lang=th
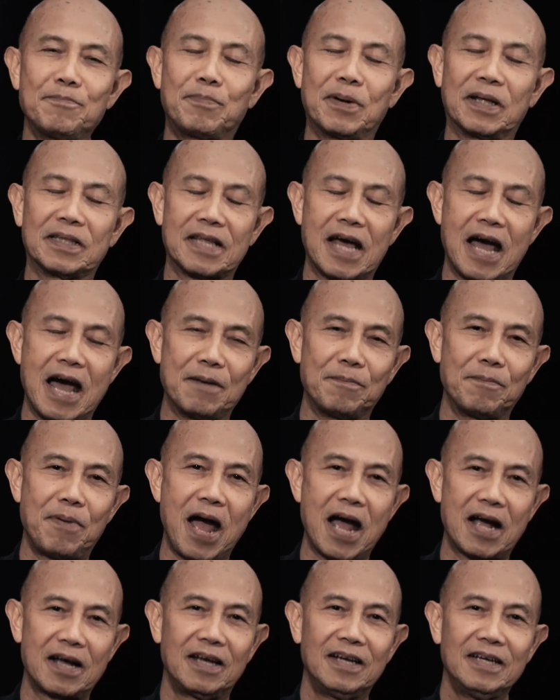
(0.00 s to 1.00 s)
นประธานพ
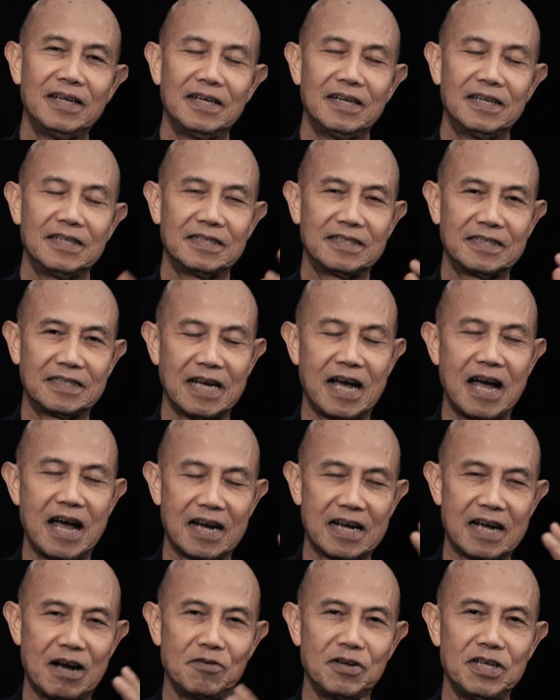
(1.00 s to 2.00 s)
รรคจาก
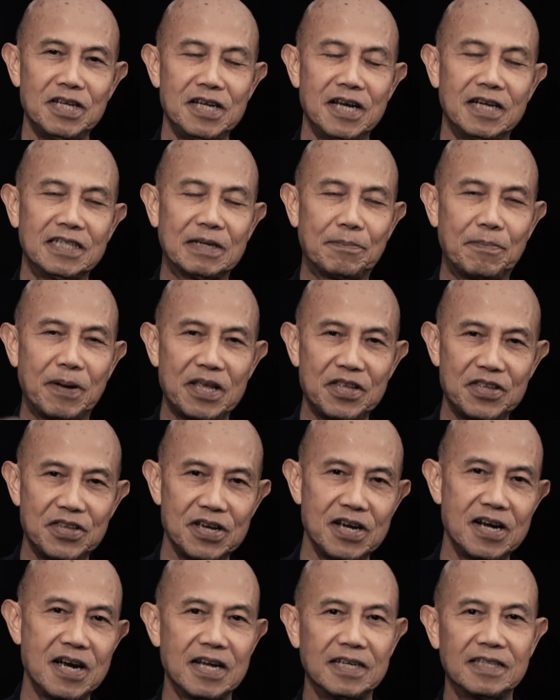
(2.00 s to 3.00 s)
เกาหลีเหนือจะไป
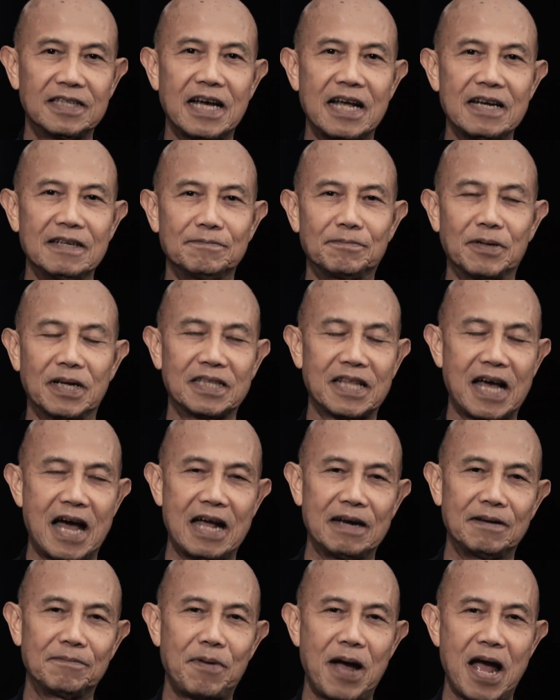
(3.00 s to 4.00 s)
เยือนท่านประ
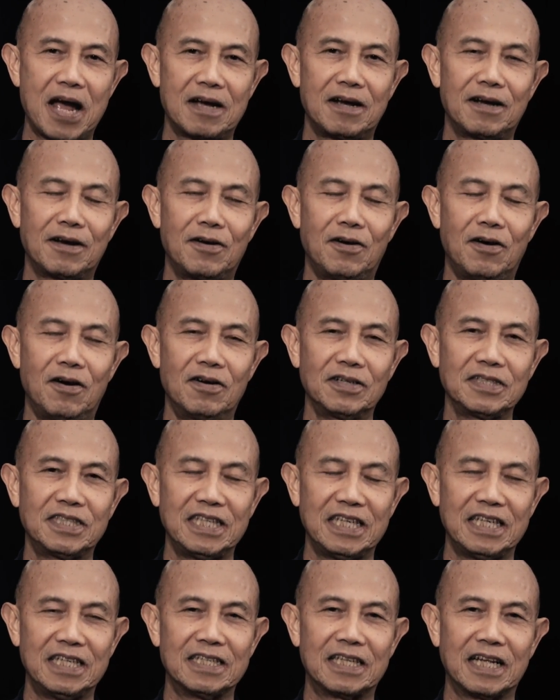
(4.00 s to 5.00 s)
ธานพรรคของ
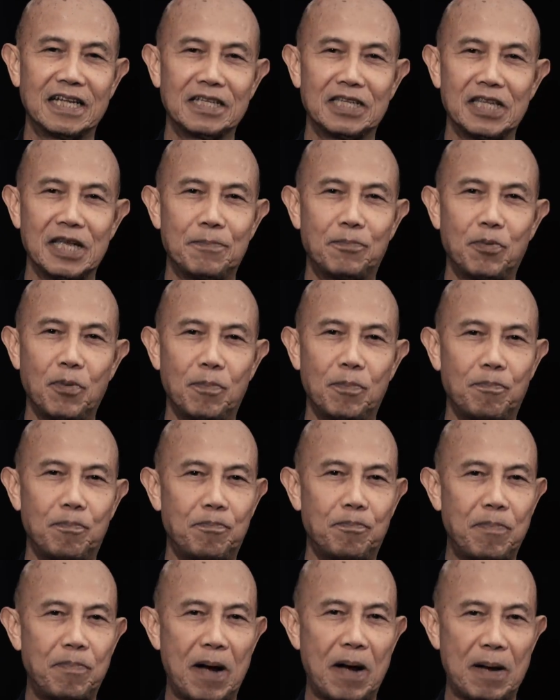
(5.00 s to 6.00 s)
จีนทันทีปุ๊บปั๊บ